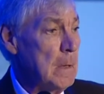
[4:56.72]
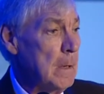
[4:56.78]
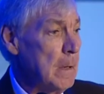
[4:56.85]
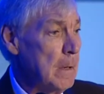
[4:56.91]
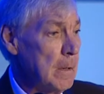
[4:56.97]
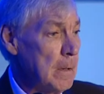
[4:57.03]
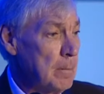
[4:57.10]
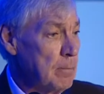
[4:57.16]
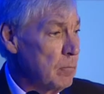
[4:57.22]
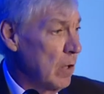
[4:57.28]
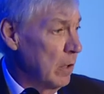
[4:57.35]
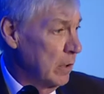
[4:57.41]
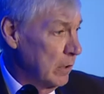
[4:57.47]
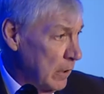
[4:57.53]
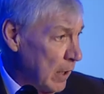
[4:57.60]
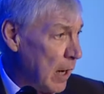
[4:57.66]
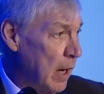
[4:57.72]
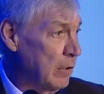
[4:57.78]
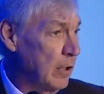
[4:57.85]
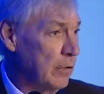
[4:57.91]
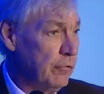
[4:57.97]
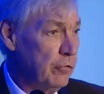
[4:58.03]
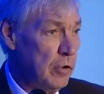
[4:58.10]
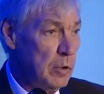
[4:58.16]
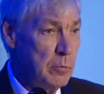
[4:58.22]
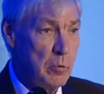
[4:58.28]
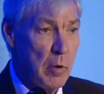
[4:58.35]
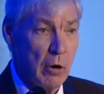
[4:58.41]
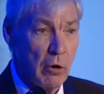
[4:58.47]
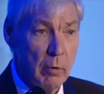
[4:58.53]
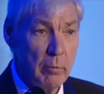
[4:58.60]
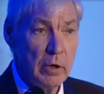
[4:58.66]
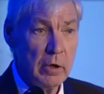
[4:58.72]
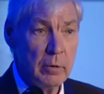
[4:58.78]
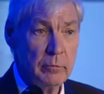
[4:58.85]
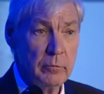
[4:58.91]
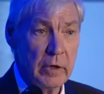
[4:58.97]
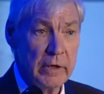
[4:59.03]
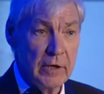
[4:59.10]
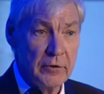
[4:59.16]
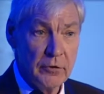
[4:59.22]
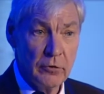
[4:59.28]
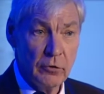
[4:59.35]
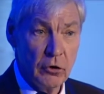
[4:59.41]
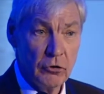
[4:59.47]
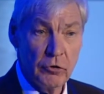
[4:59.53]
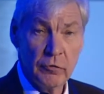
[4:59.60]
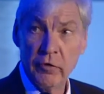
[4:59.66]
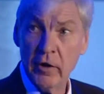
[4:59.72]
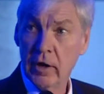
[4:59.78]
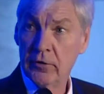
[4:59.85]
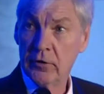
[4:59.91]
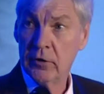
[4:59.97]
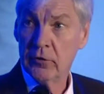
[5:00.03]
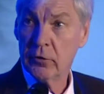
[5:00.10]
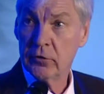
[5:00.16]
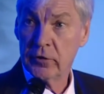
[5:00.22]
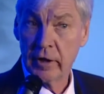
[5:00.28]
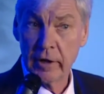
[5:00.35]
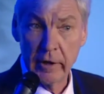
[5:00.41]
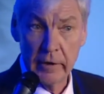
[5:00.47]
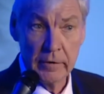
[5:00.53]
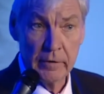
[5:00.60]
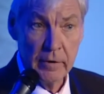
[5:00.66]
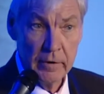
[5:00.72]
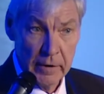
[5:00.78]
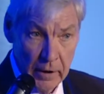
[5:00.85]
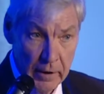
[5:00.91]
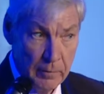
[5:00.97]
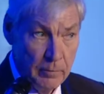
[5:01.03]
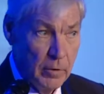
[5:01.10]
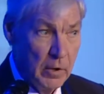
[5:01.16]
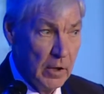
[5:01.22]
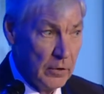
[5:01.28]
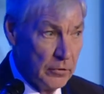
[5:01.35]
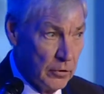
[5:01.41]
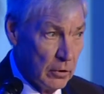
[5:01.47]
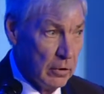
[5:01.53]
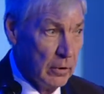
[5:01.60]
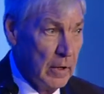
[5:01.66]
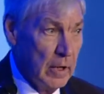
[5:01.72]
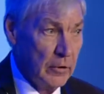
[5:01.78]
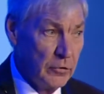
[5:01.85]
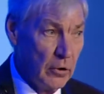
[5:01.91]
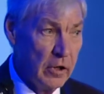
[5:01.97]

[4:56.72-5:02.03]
ähm, gerade einen Film über Rommel im ersten deutschen Fernsehen zu zeigen? Ja? So, so